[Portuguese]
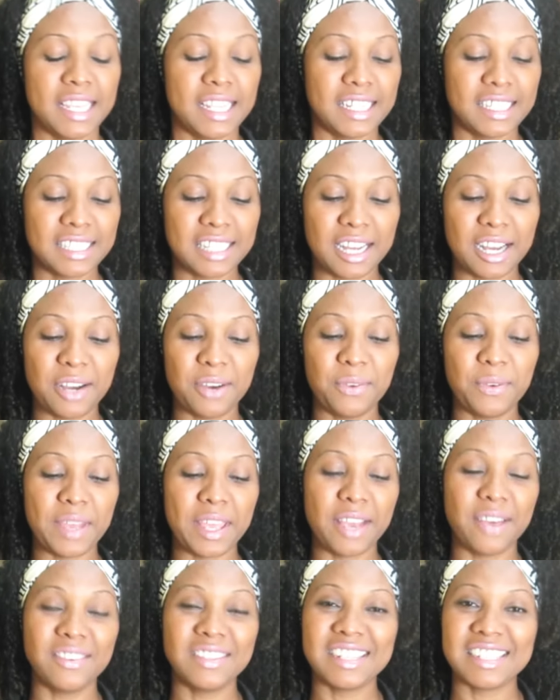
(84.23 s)
Então
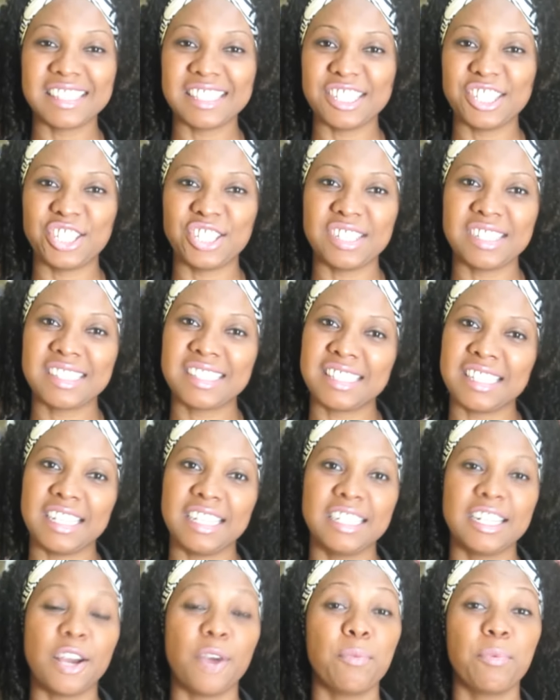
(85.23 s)
eu decidi
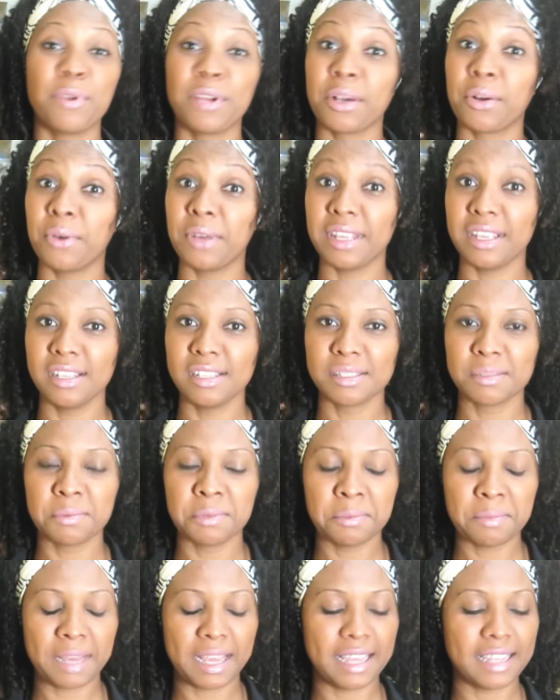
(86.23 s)
assim, não por
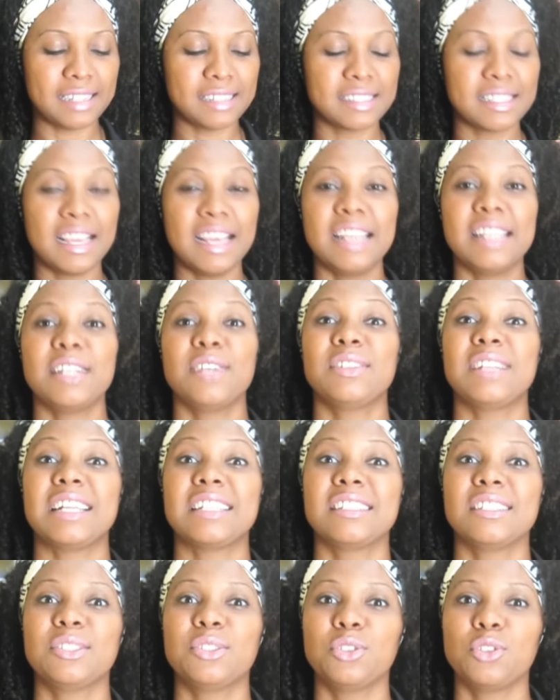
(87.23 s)
egoísmo, mas não
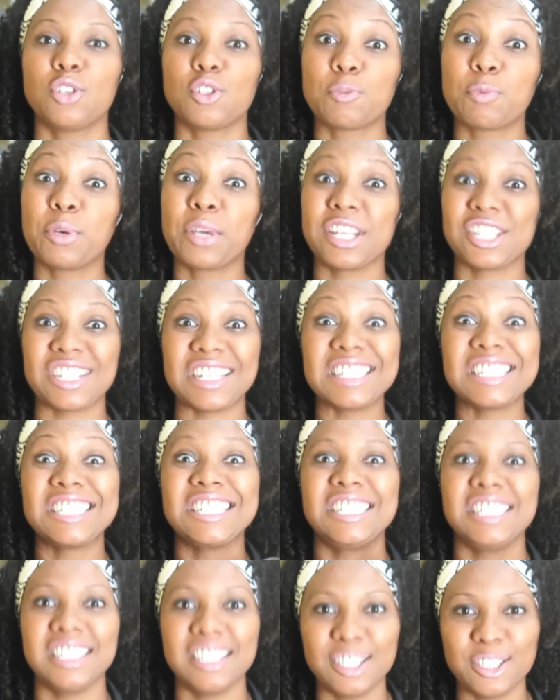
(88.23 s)
dar tanto doce, porque já
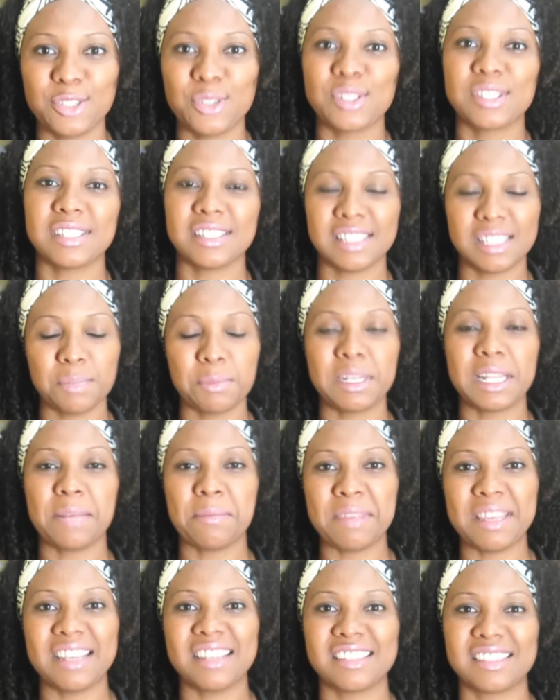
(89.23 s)
tinha tinha doce em cima
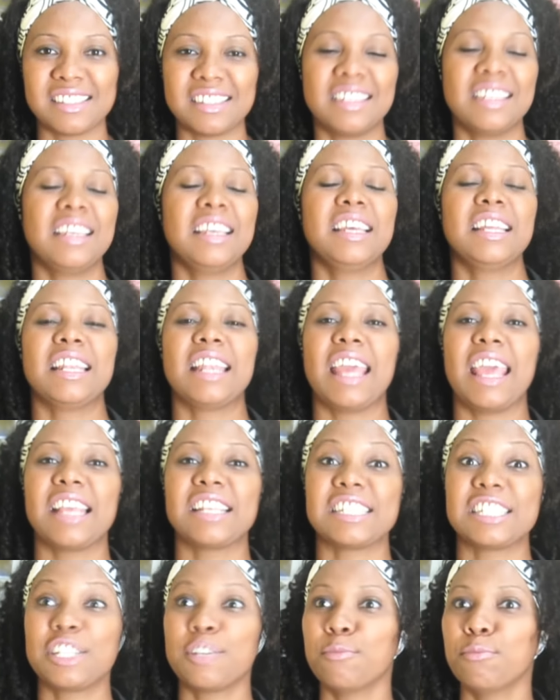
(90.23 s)
da mesa,
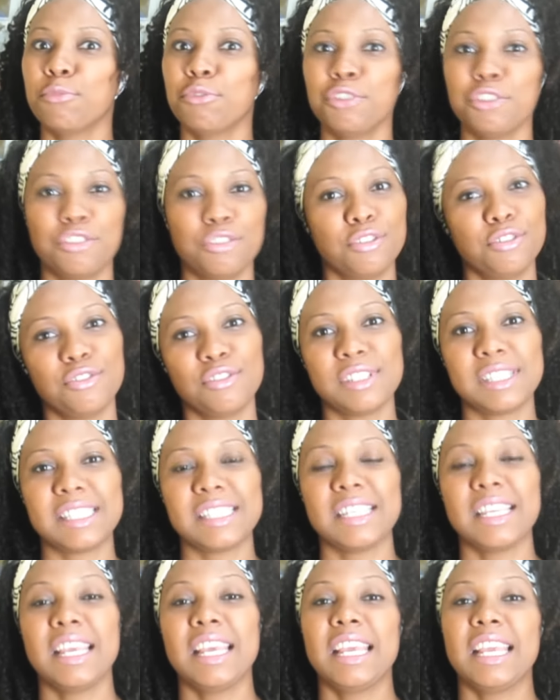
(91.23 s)
né? Já tinha muito
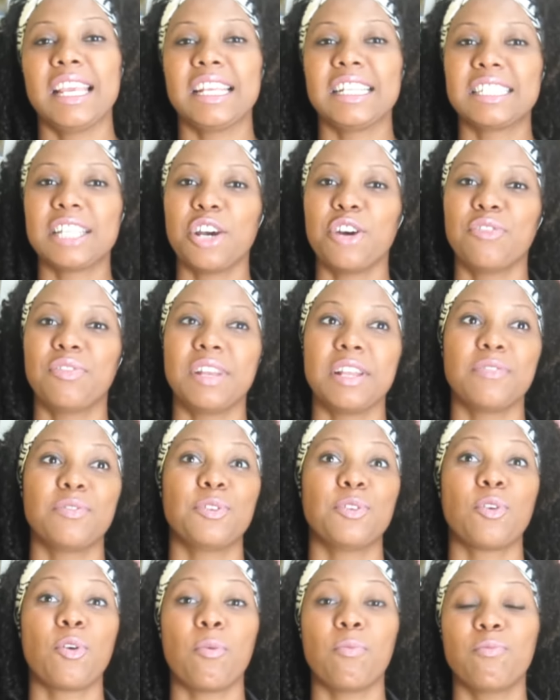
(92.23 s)
doce. Então eu falei,
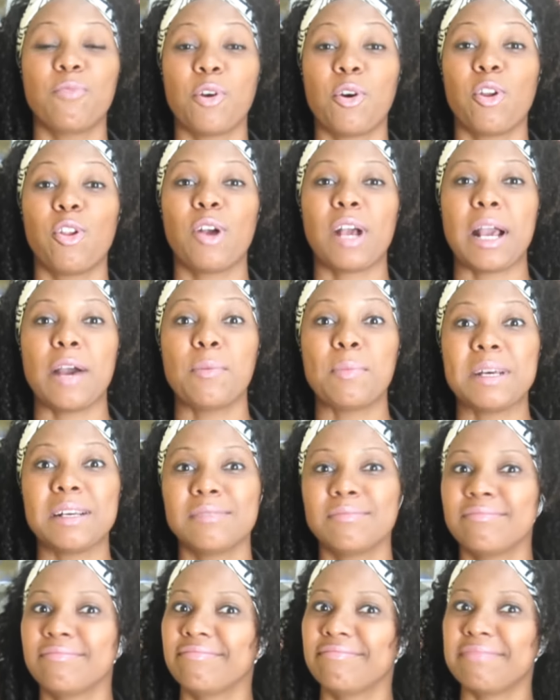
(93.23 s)
vou, vou colocar
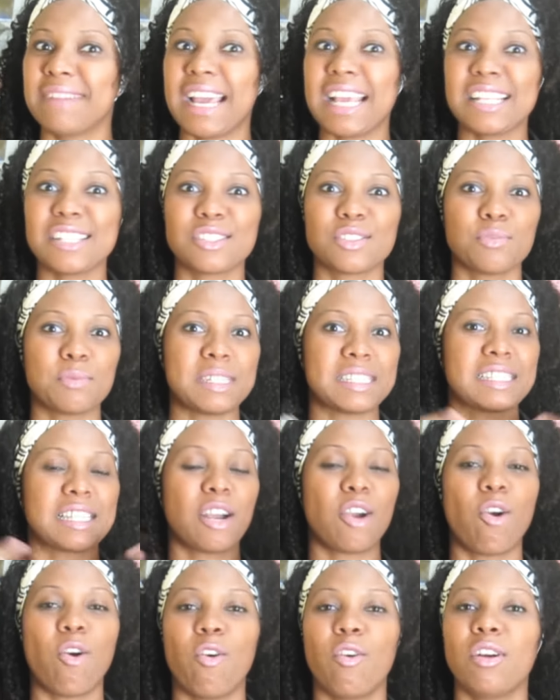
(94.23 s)
uma, mais uma
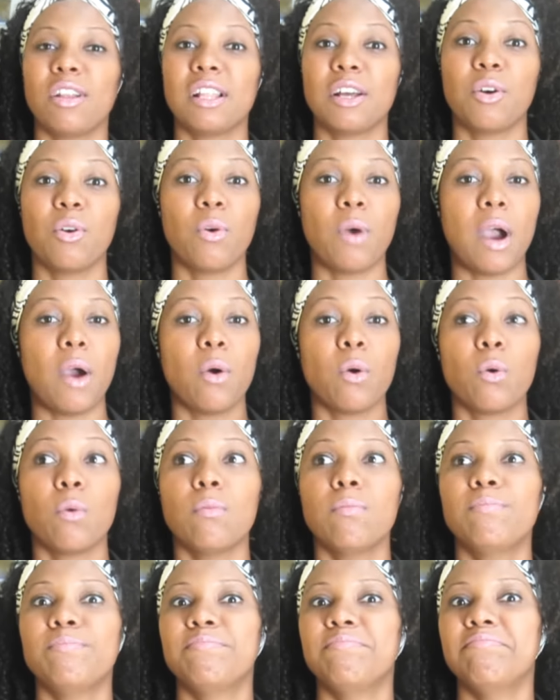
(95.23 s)
sacola ou
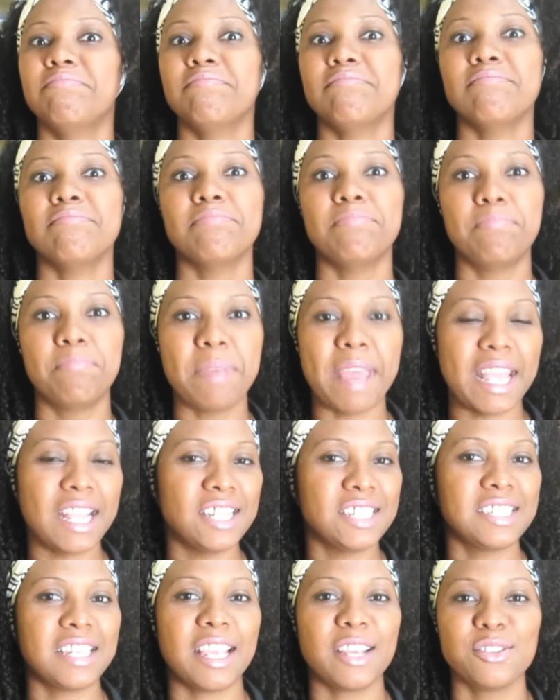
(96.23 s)
algo hum,
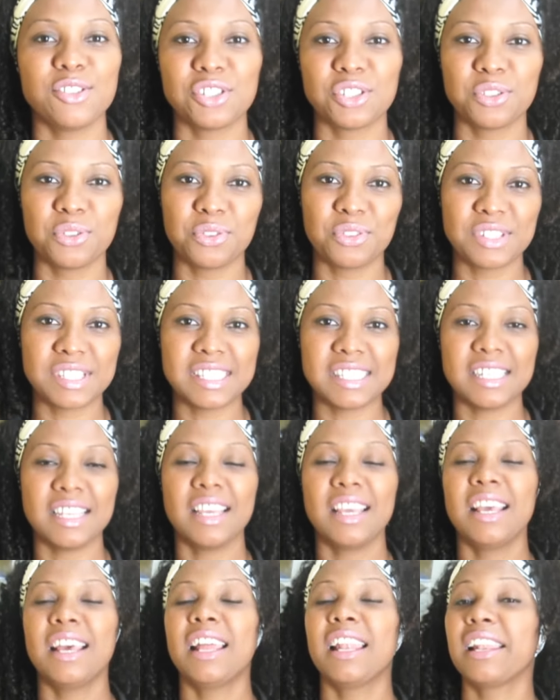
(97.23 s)
bem cheio de doce,
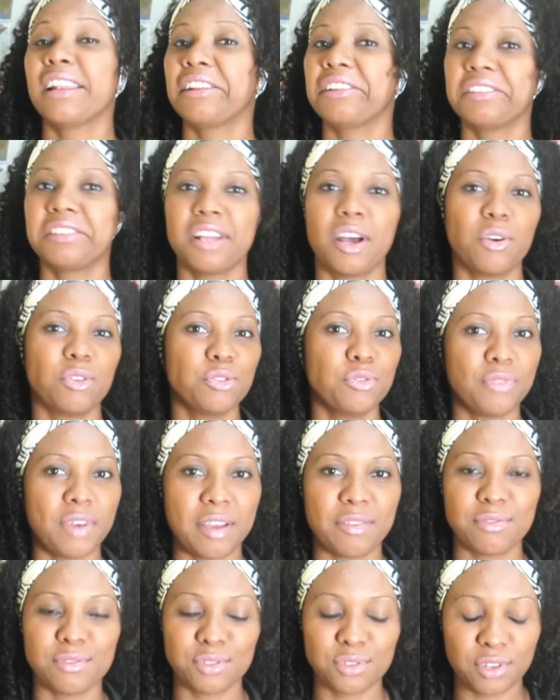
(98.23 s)
então não
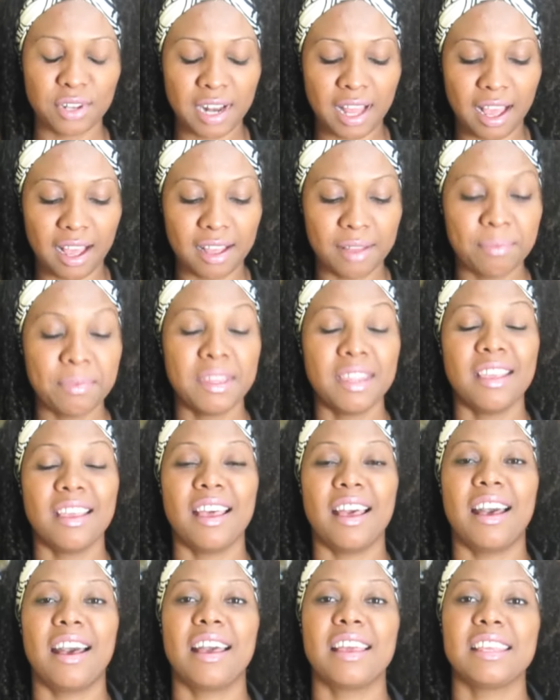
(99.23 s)
vai funcionar.
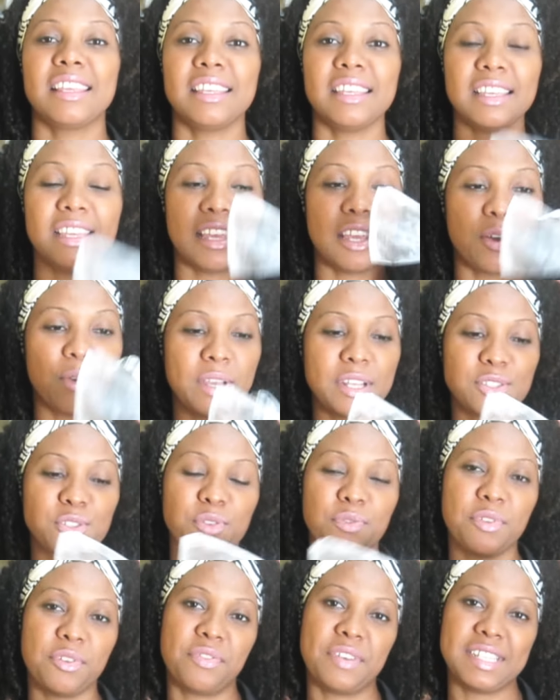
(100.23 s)
Aí eu
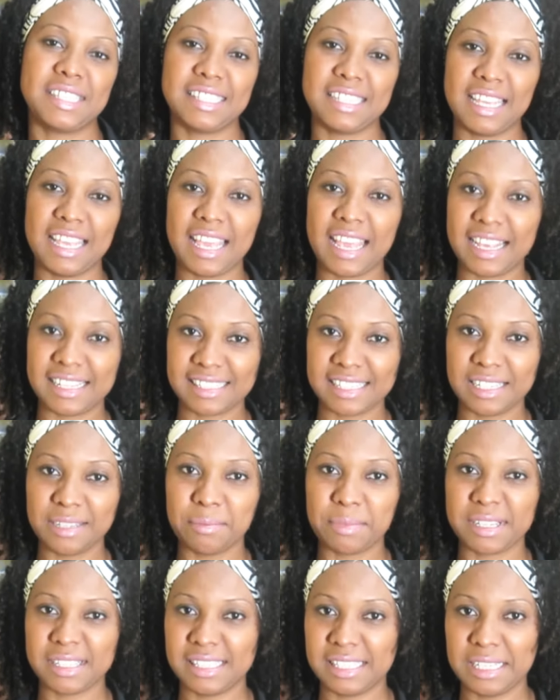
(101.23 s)
resolvi fazer essa
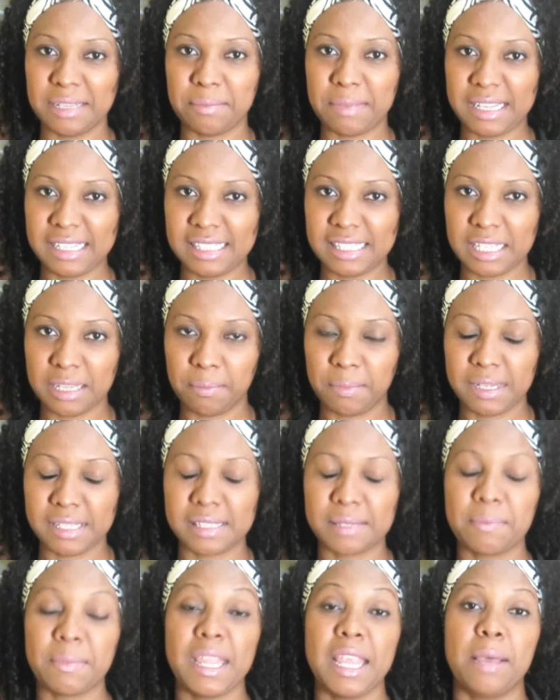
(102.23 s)
lembrancinha bem
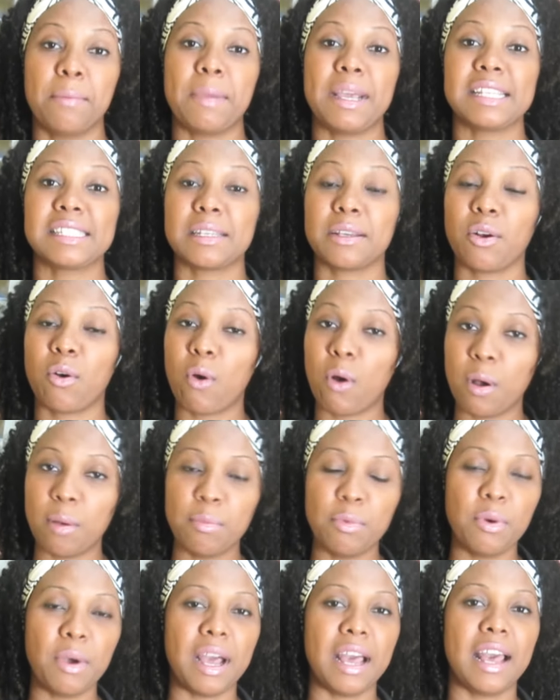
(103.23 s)
simples. Mas
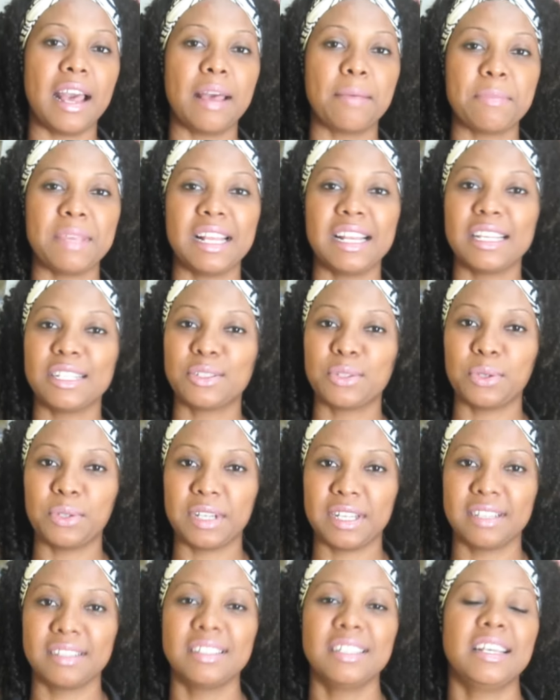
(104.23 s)
como a minha
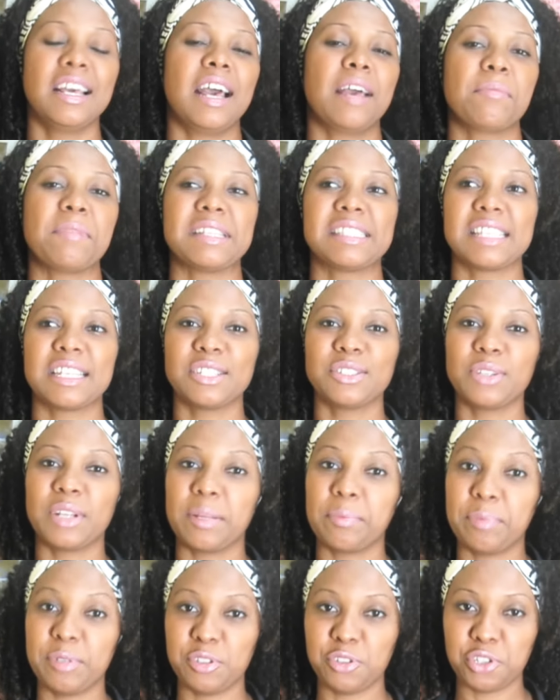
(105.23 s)
leitora, a minha
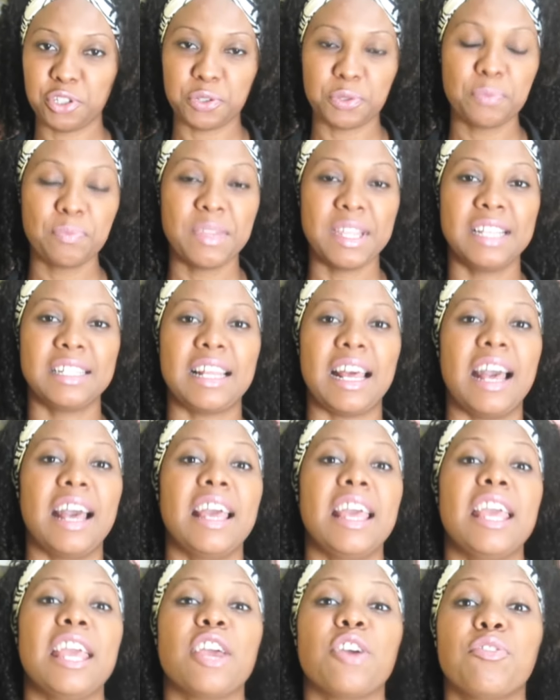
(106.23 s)
seguidora pediu,
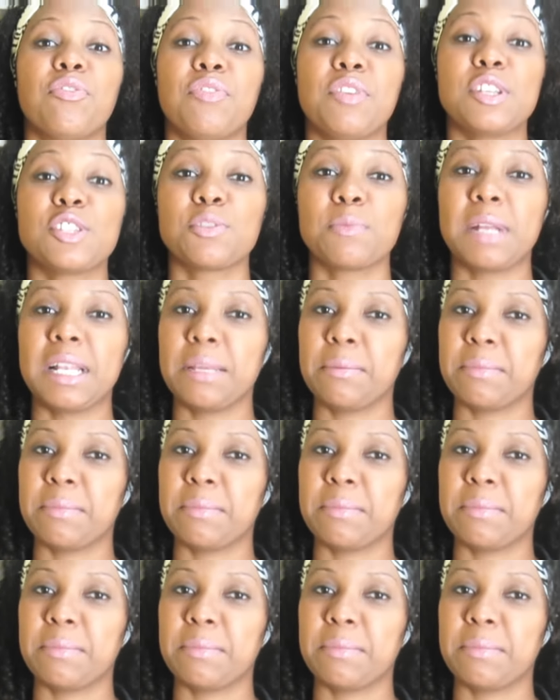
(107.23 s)
tá? Eu fiz uma